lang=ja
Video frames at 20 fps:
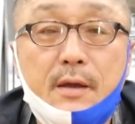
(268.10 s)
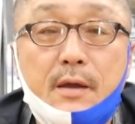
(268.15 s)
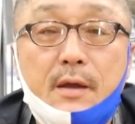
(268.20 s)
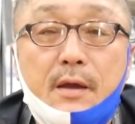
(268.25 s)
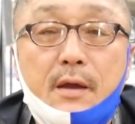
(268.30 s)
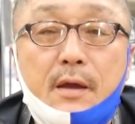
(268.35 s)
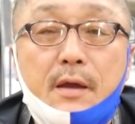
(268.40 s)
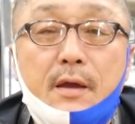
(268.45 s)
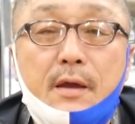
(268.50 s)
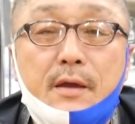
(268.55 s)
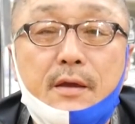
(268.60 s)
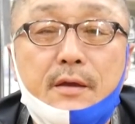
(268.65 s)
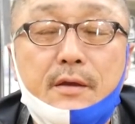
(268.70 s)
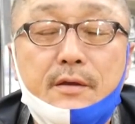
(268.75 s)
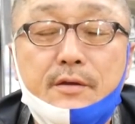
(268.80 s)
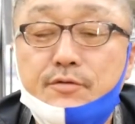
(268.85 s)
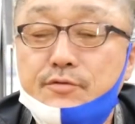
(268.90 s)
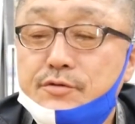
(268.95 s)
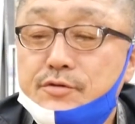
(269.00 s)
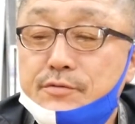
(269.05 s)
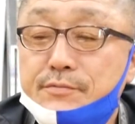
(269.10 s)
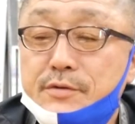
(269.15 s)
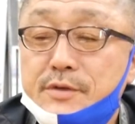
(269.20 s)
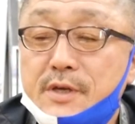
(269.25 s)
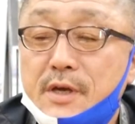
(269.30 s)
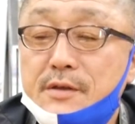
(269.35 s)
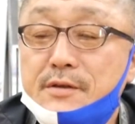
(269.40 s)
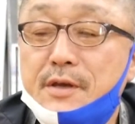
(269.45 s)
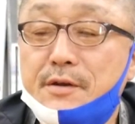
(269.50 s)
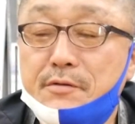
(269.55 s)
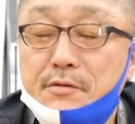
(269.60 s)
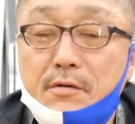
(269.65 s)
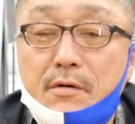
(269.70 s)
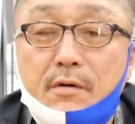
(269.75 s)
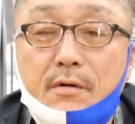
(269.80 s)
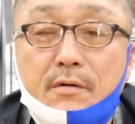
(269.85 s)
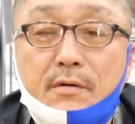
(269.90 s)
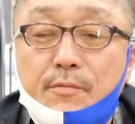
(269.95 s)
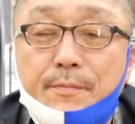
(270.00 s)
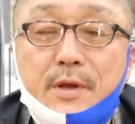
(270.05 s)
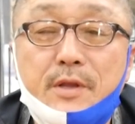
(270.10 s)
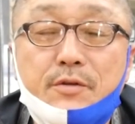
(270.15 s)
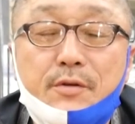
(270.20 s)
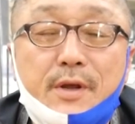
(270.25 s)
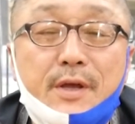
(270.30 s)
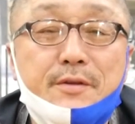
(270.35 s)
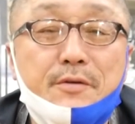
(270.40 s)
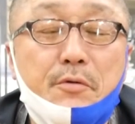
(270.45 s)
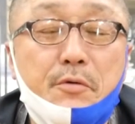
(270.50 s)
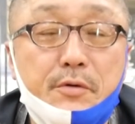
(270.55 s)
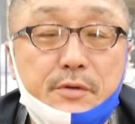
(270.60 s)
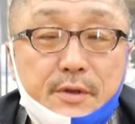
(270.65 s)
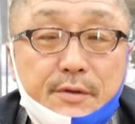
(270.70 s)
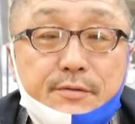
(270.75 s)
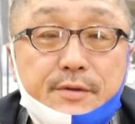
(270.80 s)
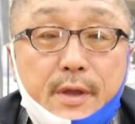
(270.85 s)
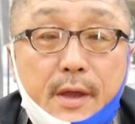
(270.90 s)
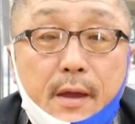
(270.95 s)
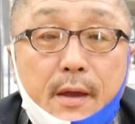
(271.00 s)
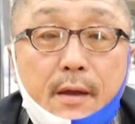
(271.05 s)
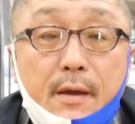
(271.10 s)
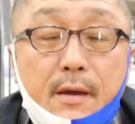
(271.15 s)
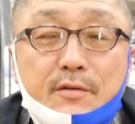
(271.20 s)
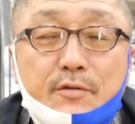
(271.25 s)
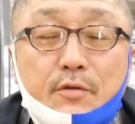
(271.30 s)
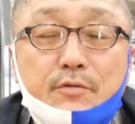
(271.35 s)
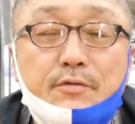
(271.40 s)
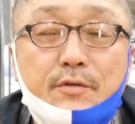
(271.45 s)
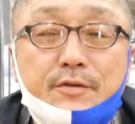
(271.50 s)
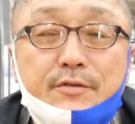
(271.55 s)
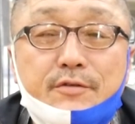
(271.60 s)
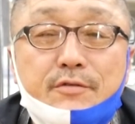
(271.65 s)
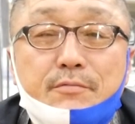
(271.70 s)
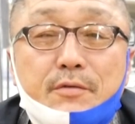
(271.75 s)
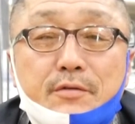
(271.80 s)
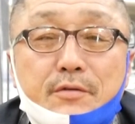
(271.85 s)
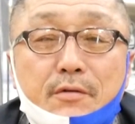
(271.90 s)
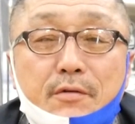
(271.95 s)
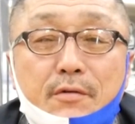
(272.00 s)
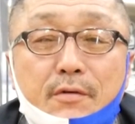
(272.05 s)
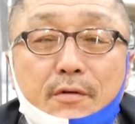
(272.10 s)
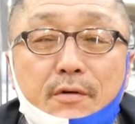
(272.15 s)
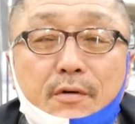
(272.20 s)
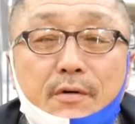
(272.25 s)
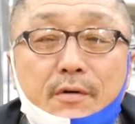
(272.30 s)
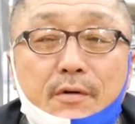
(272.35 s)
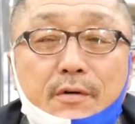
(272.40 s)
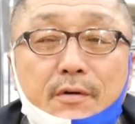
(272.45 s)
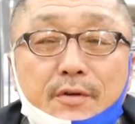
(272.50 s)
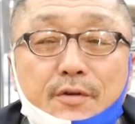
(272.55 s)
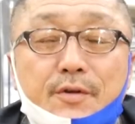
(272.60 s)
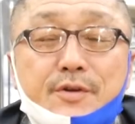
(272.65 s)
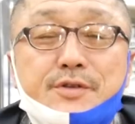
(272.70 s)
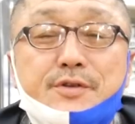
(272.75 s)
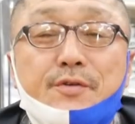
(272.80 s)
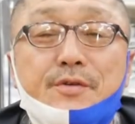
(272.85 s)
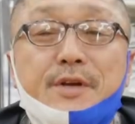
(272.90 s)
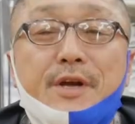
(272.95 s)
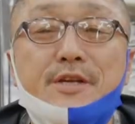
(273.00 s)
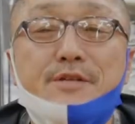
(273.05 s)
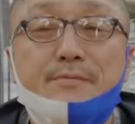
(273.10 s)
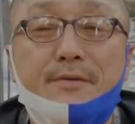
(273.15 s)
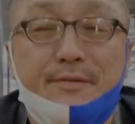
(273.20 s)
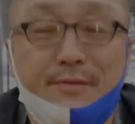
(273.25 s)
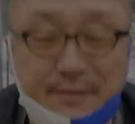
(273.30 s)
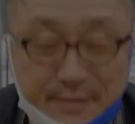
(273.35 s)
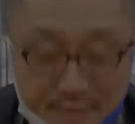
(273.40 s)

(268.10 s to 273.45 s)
えー、YouTube チャンネルのコメント欄の方にですねどんどん質問の方をよろしくお願いします